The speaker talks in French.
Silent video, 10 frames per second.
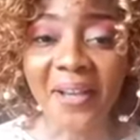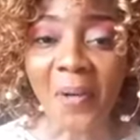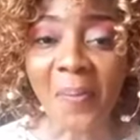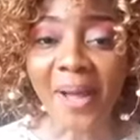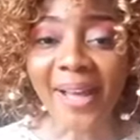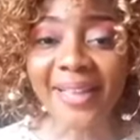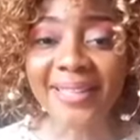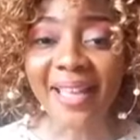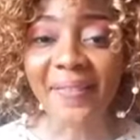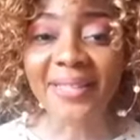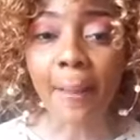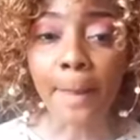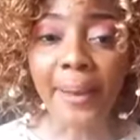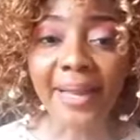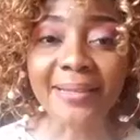comment réserver sa
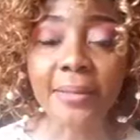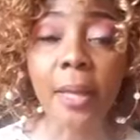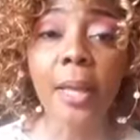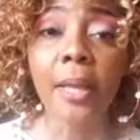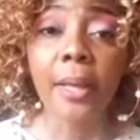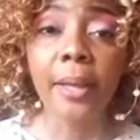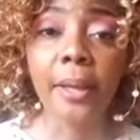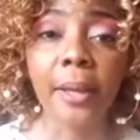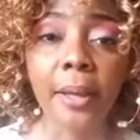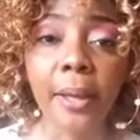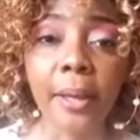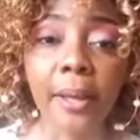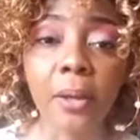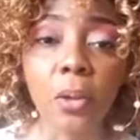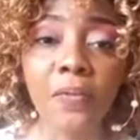place.
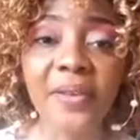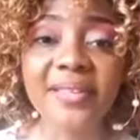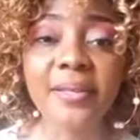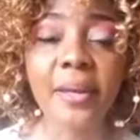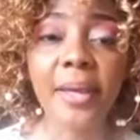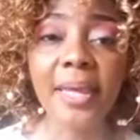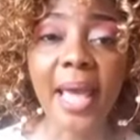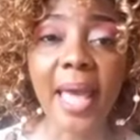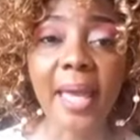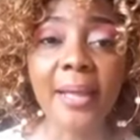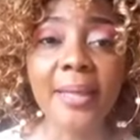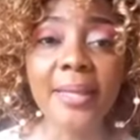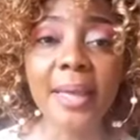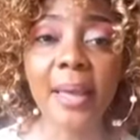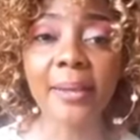Euh, Clovis, il y a un
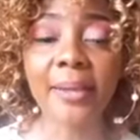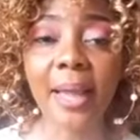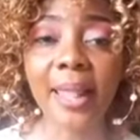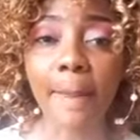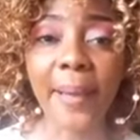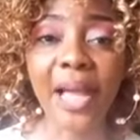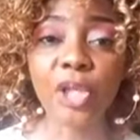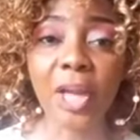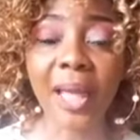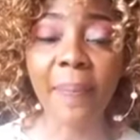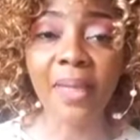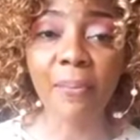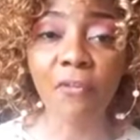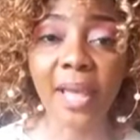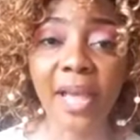lien dans la page
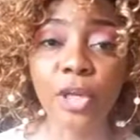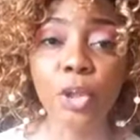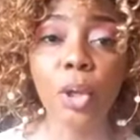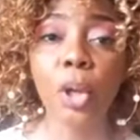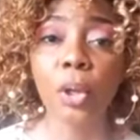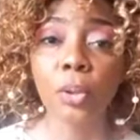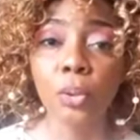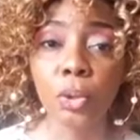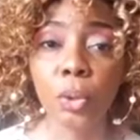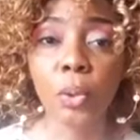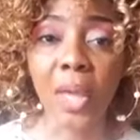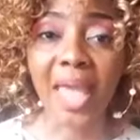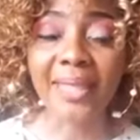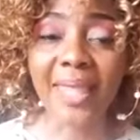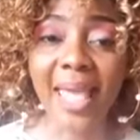Camden Voyage. Tu
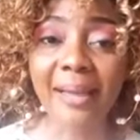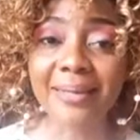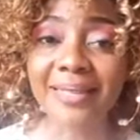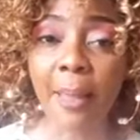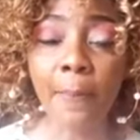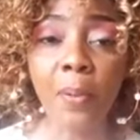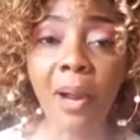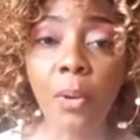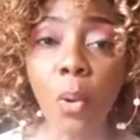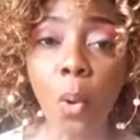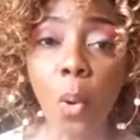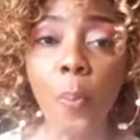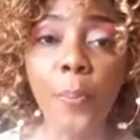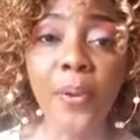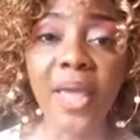intègres simplement le
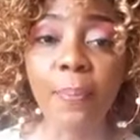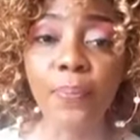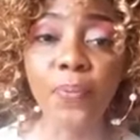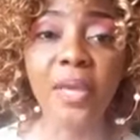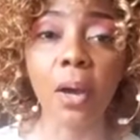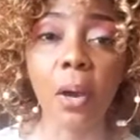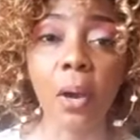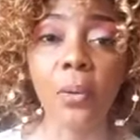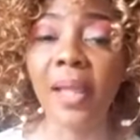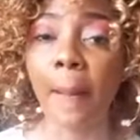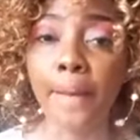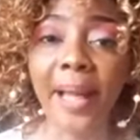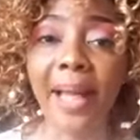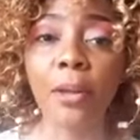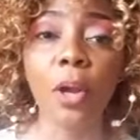groupe et puis on en
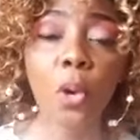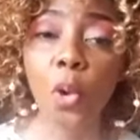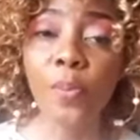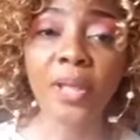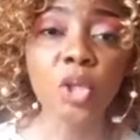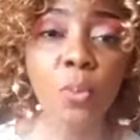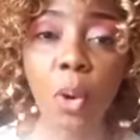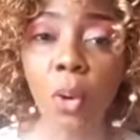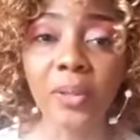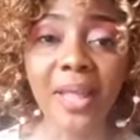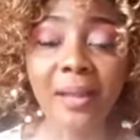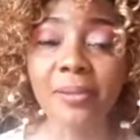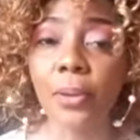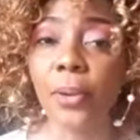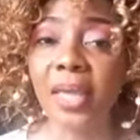parle. Ou bien tu me
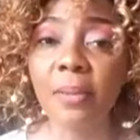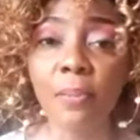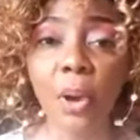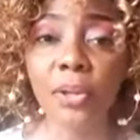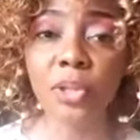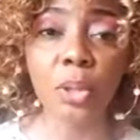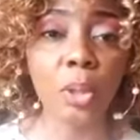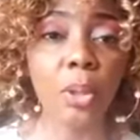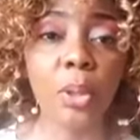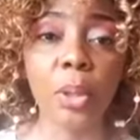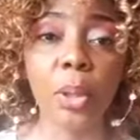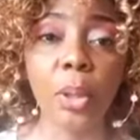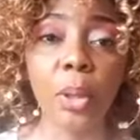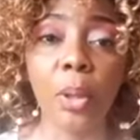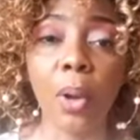contactes euh, inbox
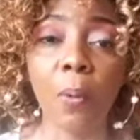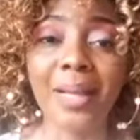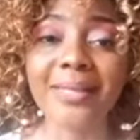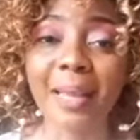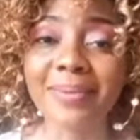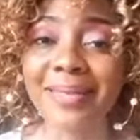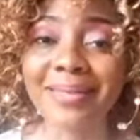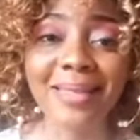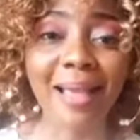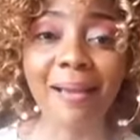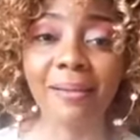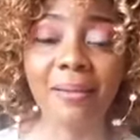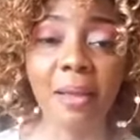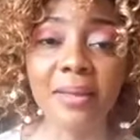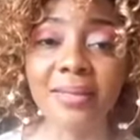euh, WhatsApp
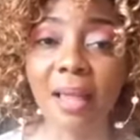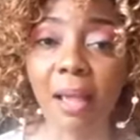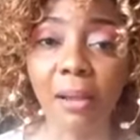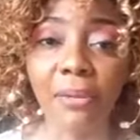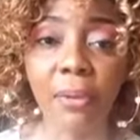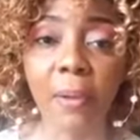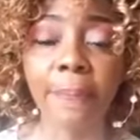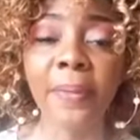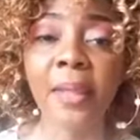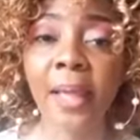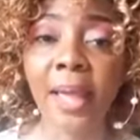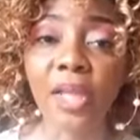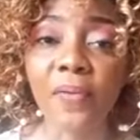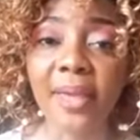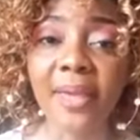651 51
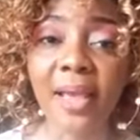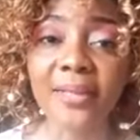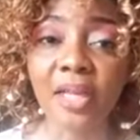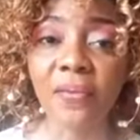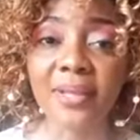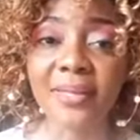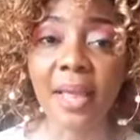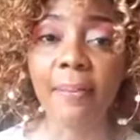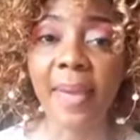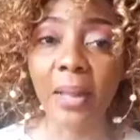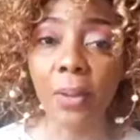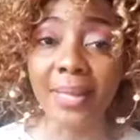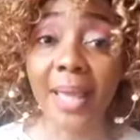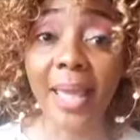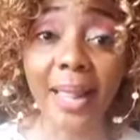95 85. Mais le
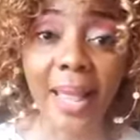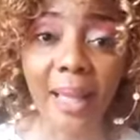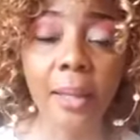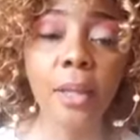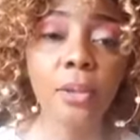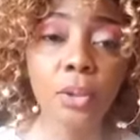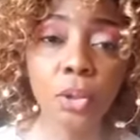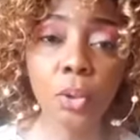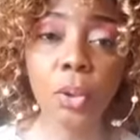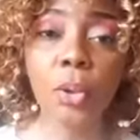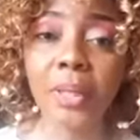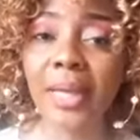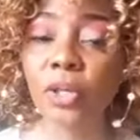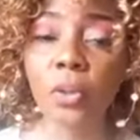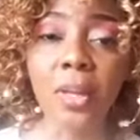lien est là. Tu
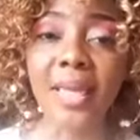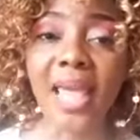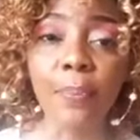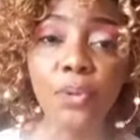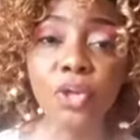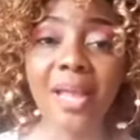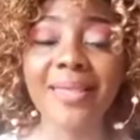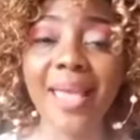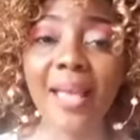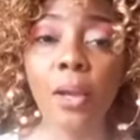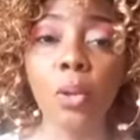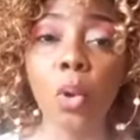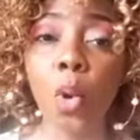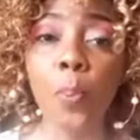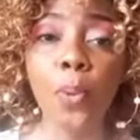cliques sur le lien et puis tu intègres
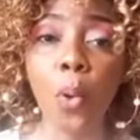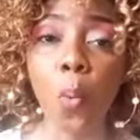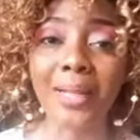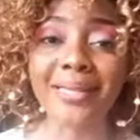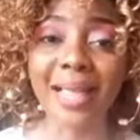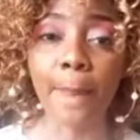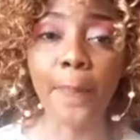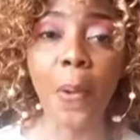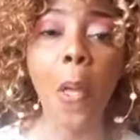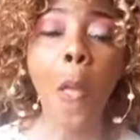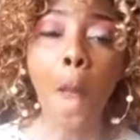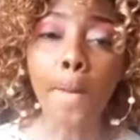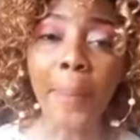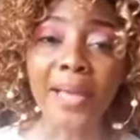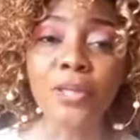le groupe WhatsApp.
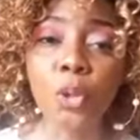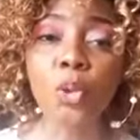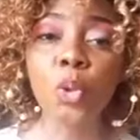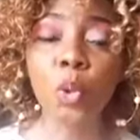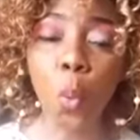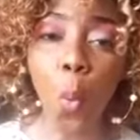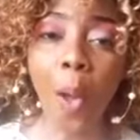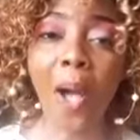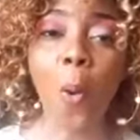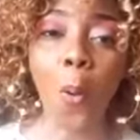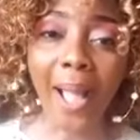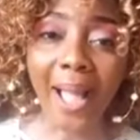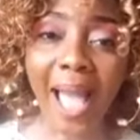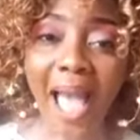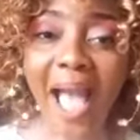Parce que du 3 au
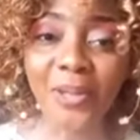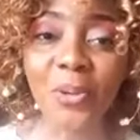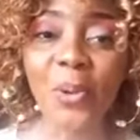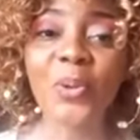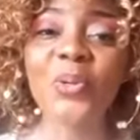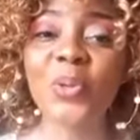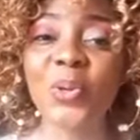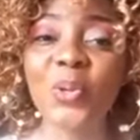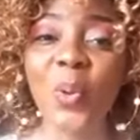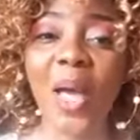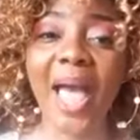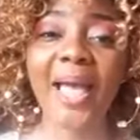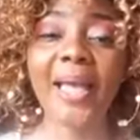4, ce sera